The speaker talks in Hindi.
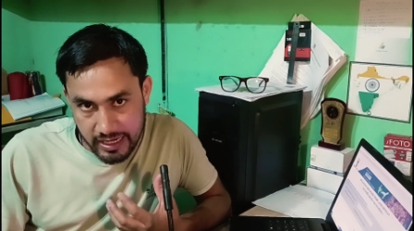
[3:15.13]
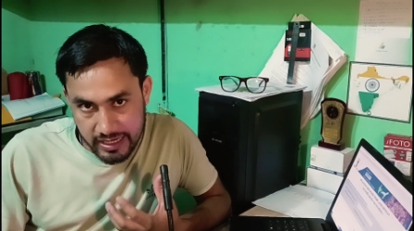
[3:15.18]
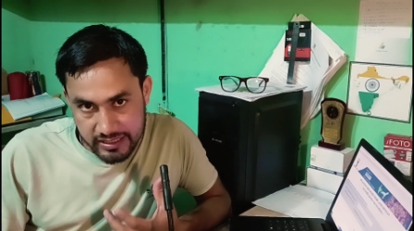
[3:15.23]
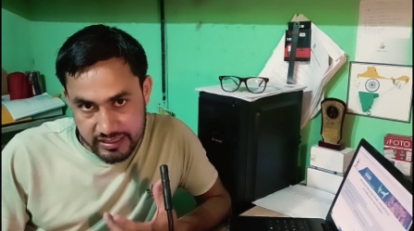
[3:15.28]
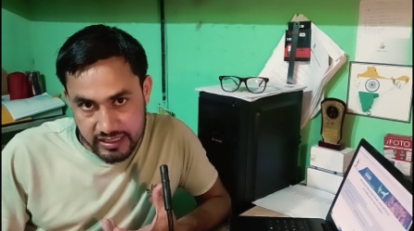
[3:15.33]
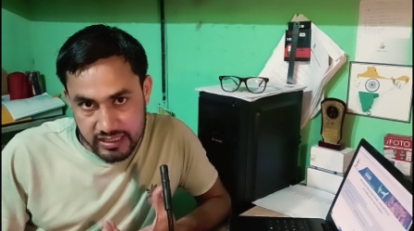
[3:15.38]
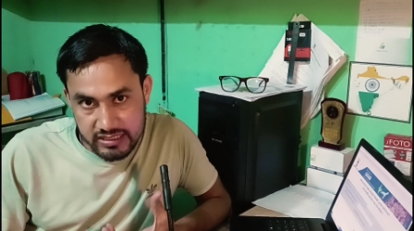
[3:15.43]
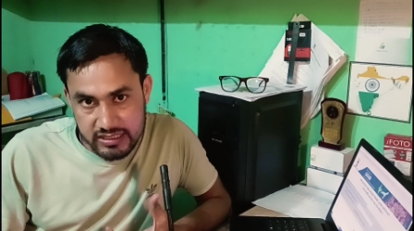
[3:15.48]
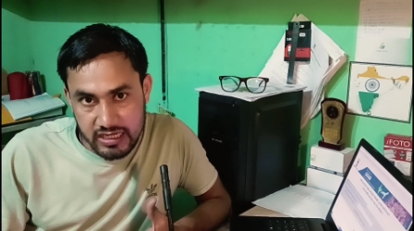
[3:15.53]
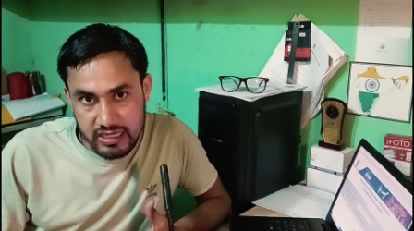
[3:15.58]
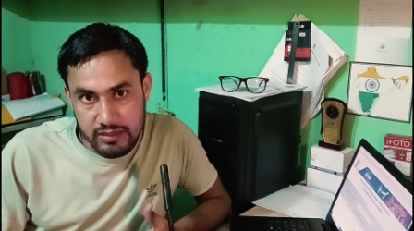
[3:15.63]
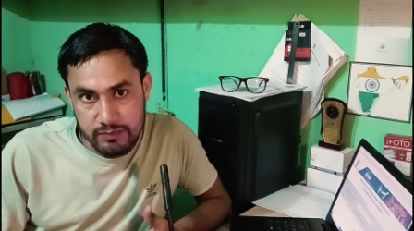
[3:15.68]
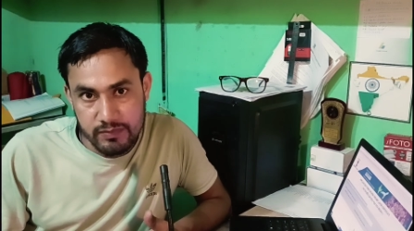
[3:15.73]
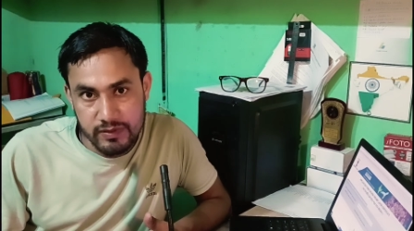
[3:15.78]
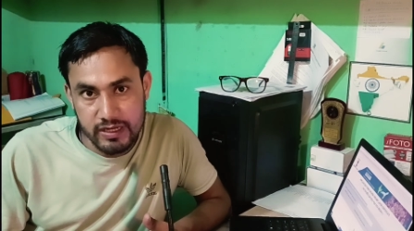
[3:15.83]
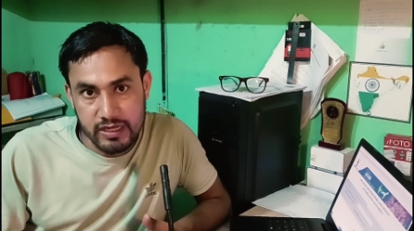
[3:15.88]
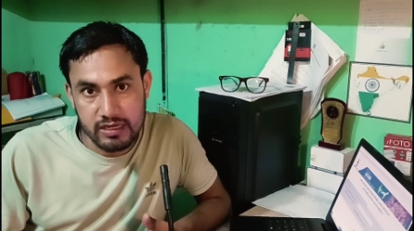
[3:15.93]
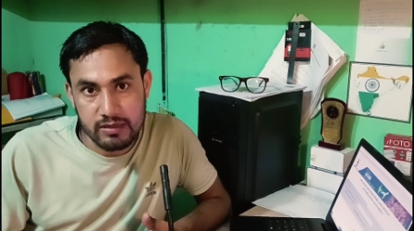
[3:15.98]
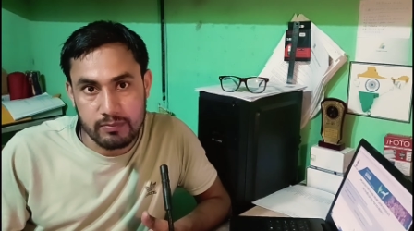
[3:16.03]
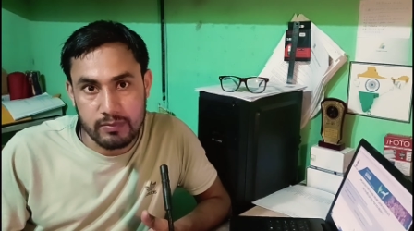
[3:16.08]
एंशियन
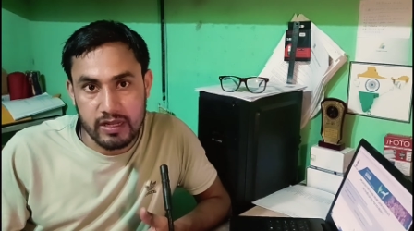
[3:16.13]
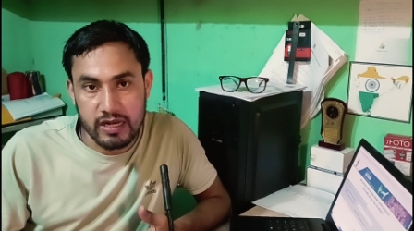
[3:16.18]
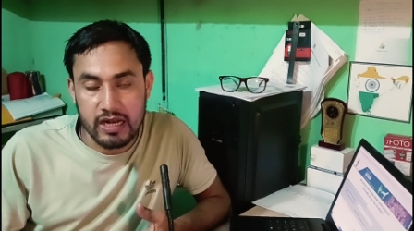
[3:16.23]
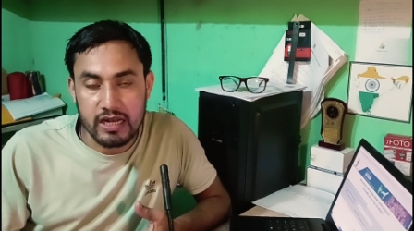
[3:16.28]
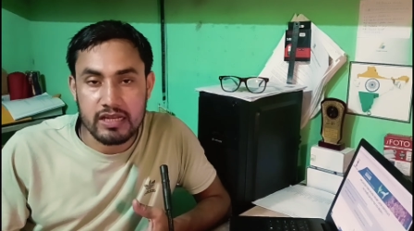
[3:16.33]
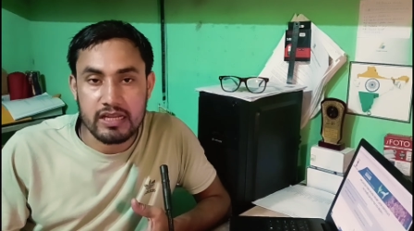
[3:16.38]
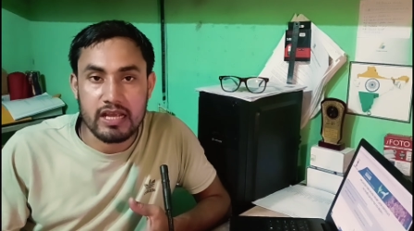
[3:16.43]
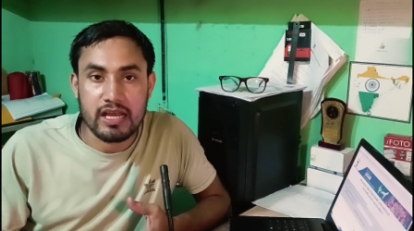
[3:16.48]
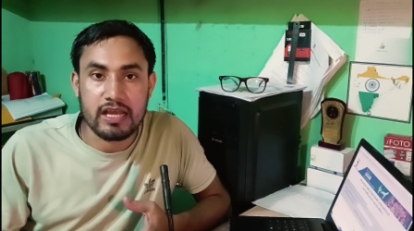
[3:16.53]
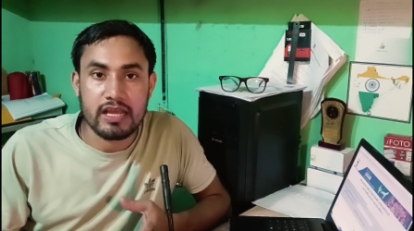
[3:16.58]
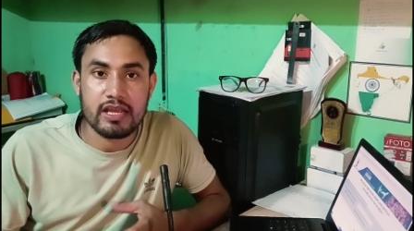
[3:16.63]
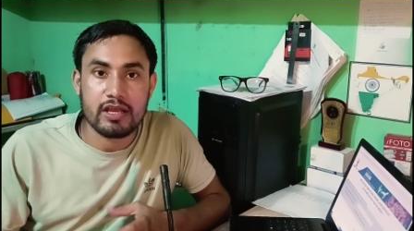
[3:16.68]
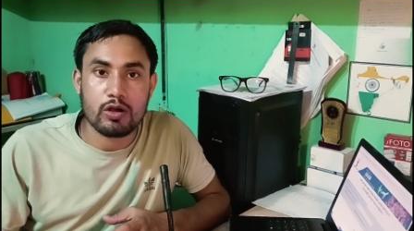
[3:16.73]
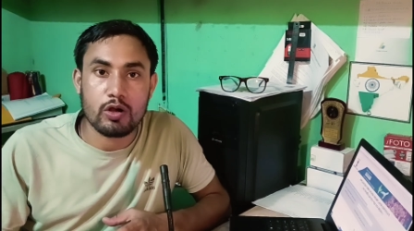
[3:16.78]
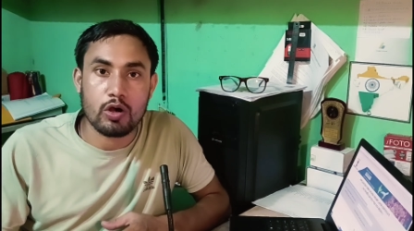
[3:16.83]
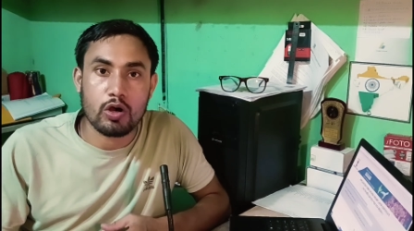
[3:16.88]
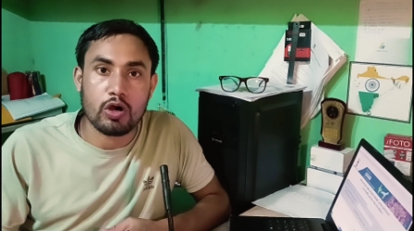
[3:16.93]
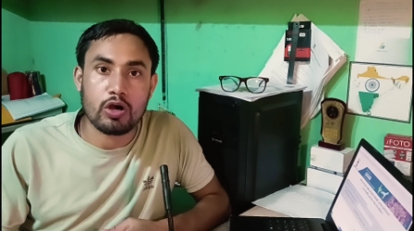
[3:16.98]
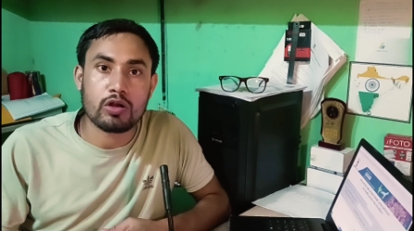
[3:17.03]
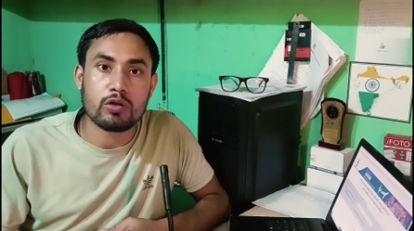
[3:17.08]
सर्टिफिकेट बना लिया है
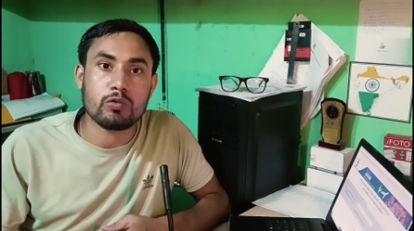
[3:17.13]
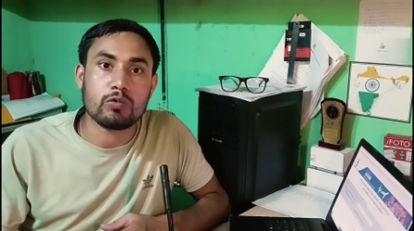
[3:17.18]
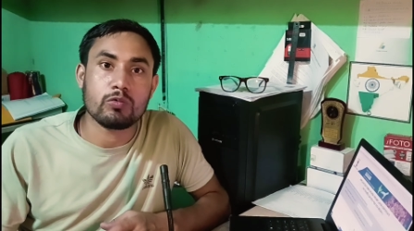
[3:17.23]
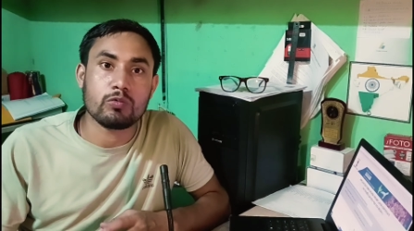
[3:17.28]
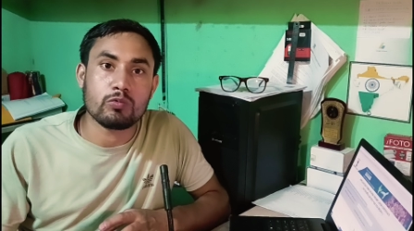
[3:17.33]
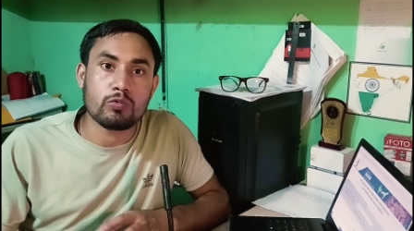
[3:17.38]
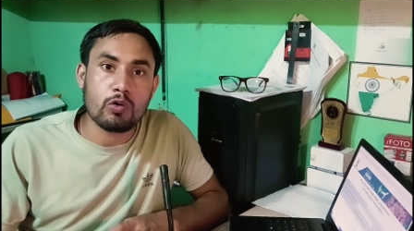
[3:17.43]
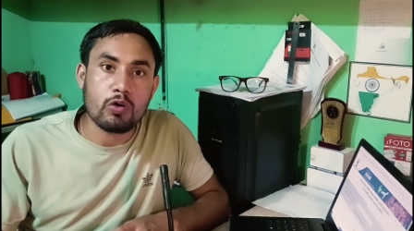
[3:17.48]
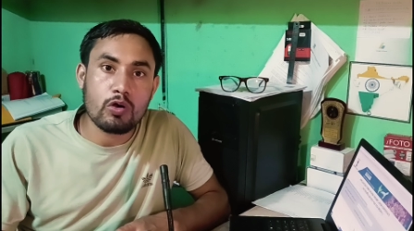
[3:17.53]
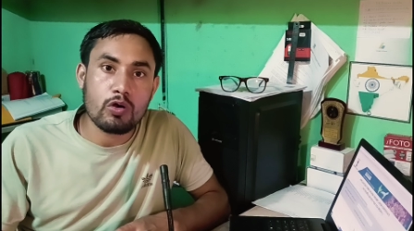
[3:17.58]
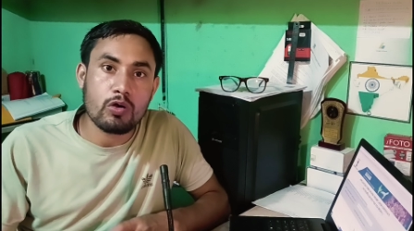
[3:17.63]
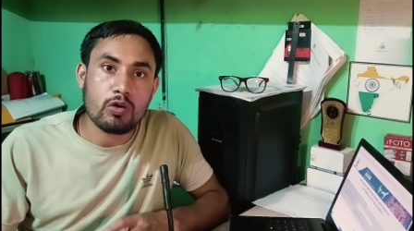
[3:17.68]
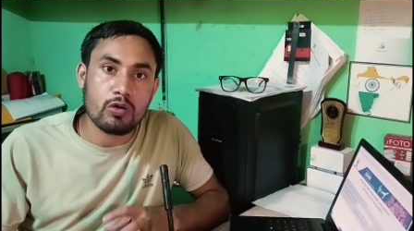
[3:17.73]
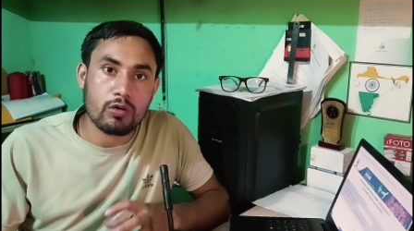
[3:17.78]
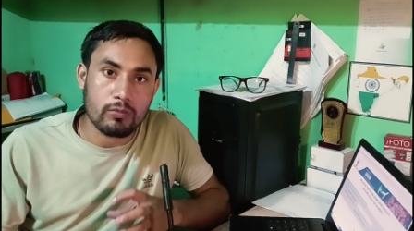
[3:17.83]
और वो